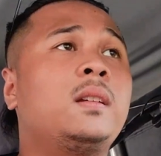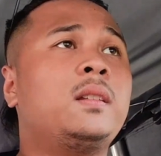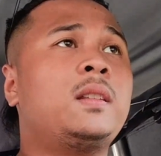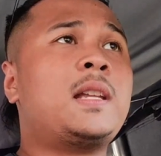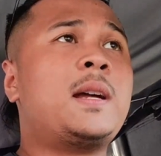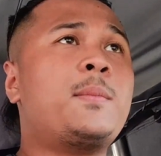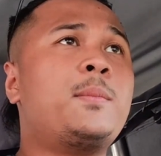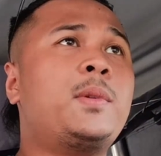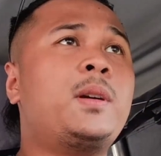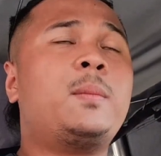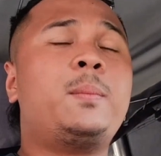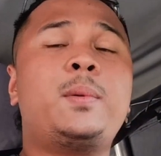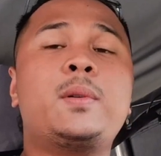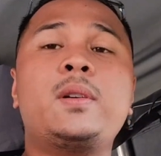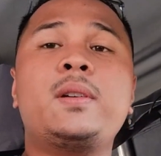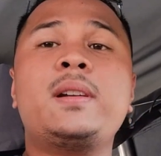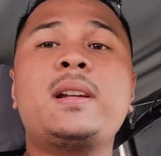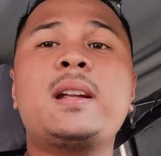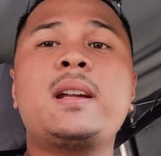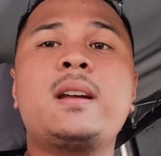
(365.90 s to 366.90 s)
Number
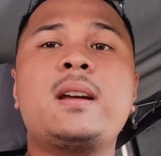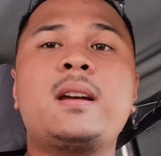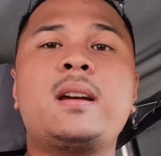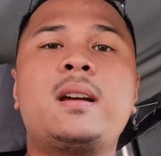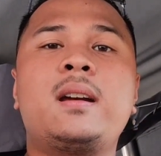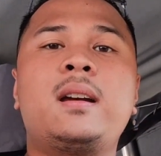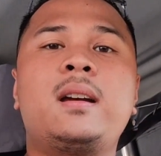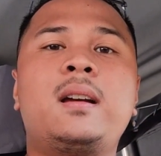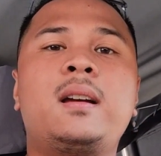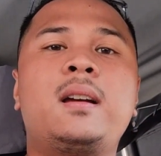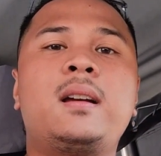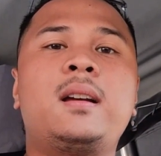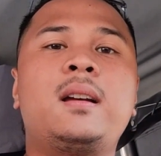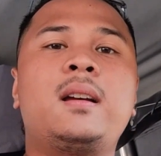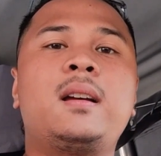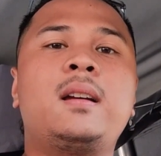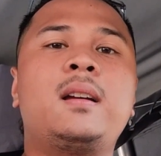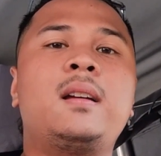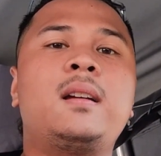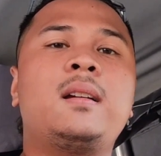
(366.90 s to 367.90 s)
4 na
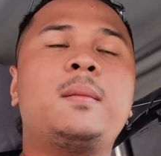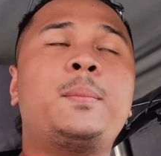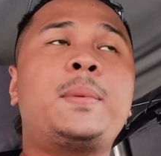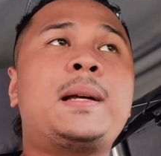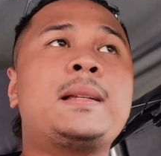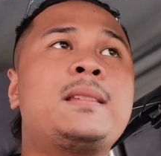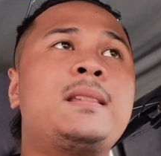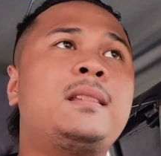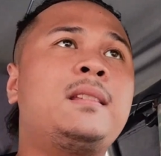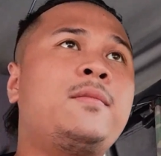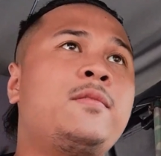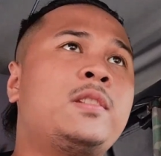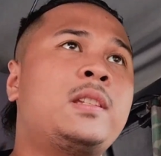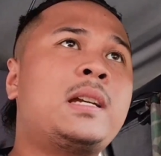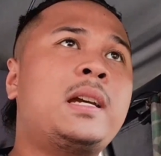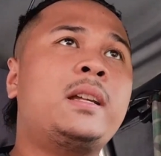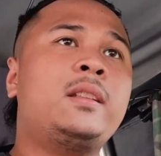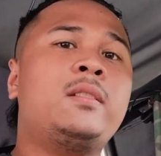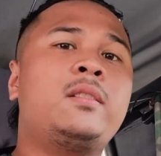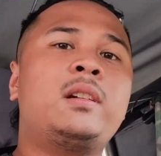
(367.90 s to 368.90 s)
positive
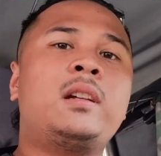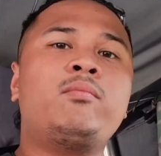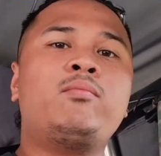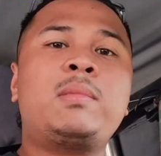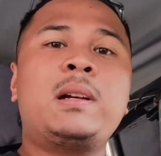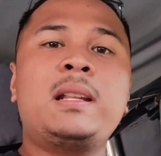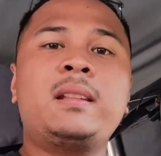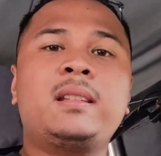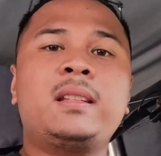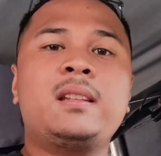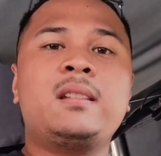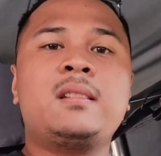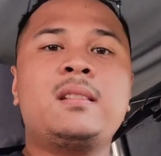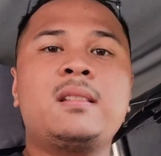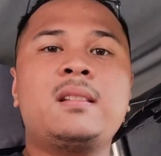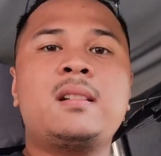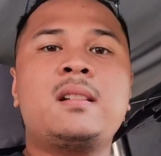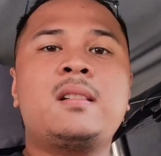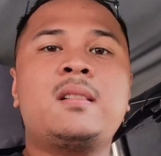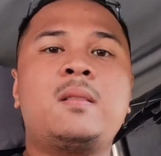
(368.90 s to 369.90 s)
side or advantage
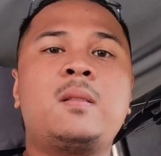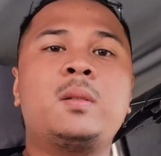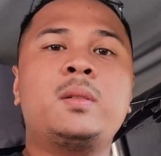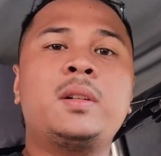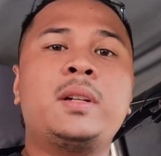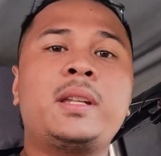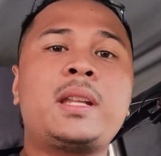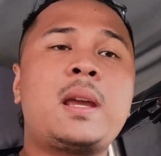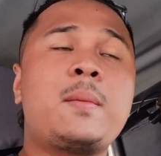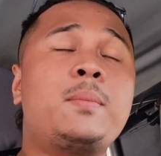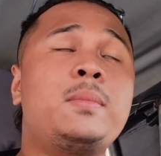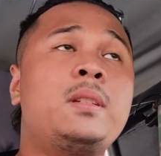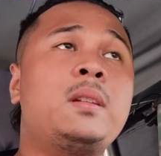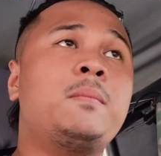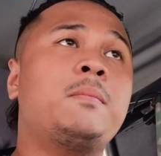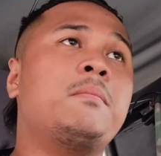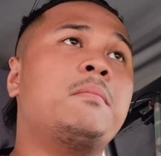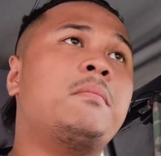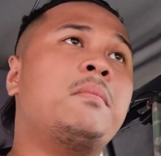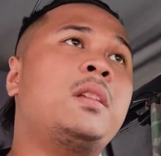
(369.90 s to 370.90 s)
ng owner type jeep,
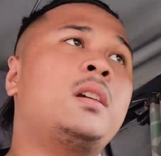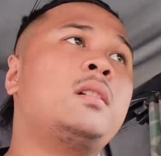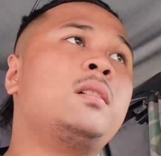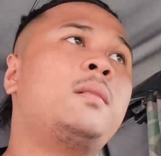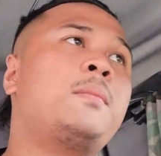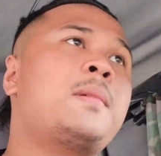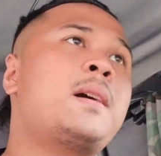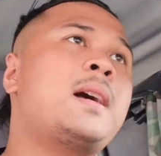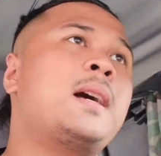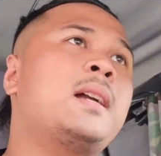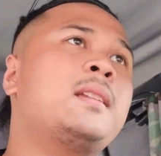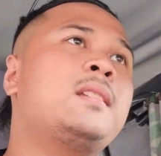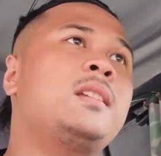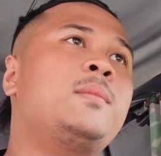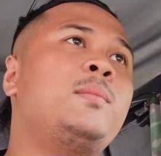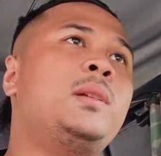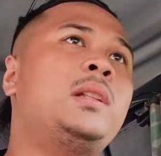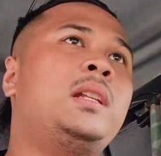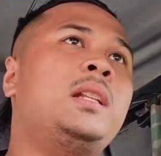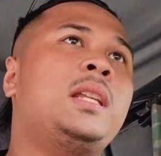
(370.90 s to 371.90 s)
no, mga
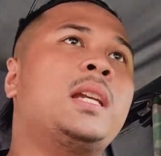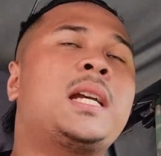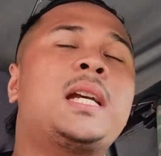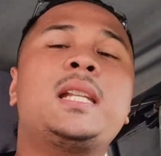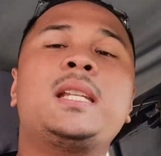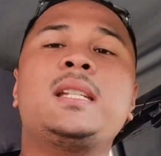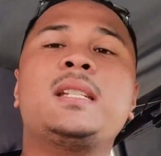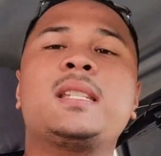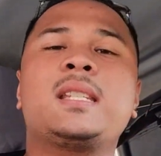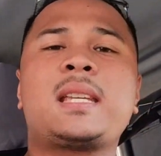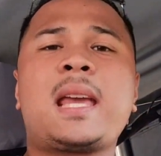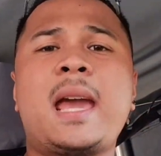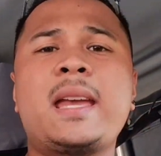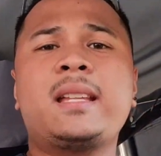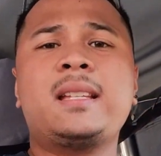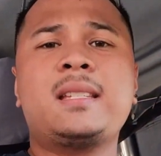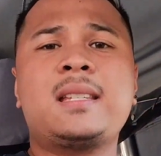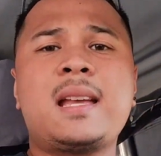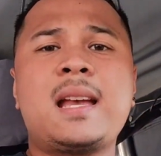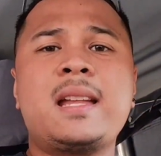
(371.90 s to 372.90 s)
ka-JB Litical is kahit
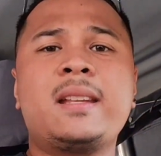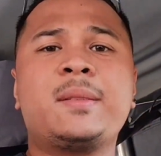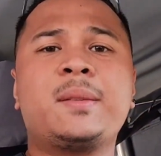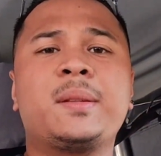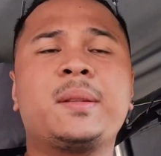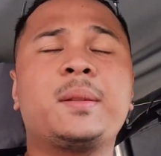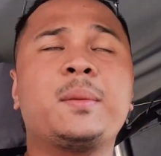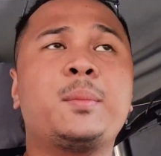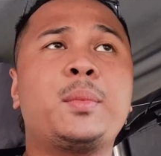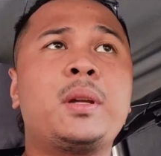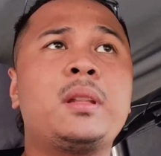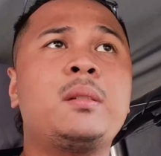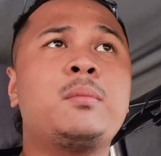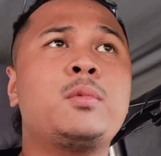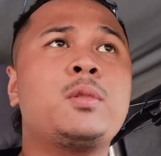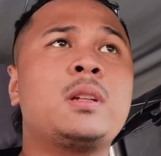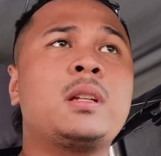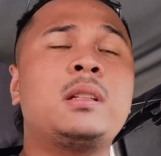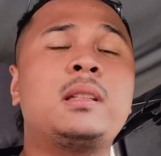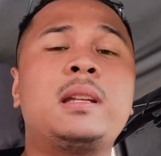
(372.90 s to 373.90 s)
saan, pwede
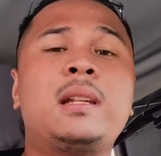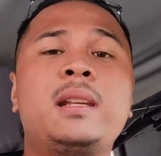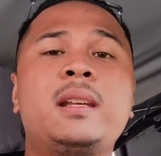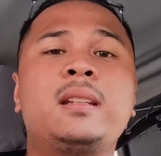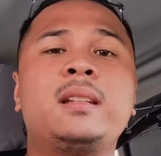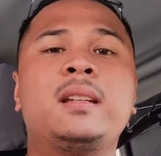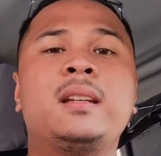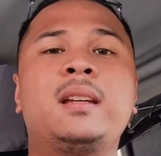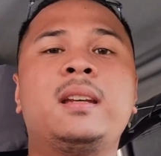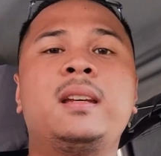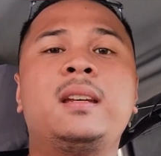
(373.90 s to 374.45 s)
mo siyang dalhin.